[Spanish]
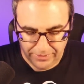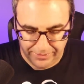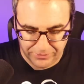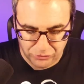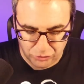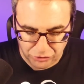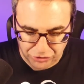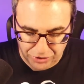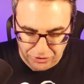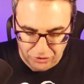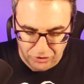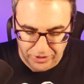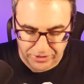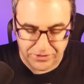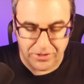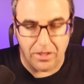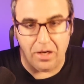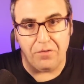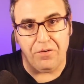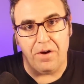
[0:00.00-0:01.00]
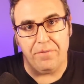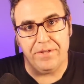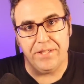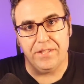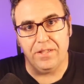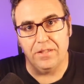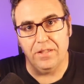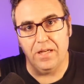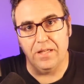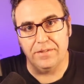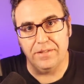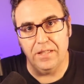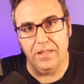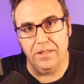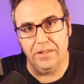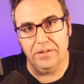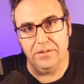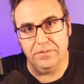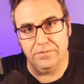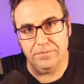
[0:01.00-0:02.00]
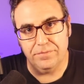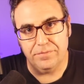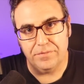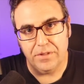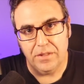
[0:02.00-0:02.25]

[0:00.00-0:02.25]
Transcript: estos señores de la fábrica de la tele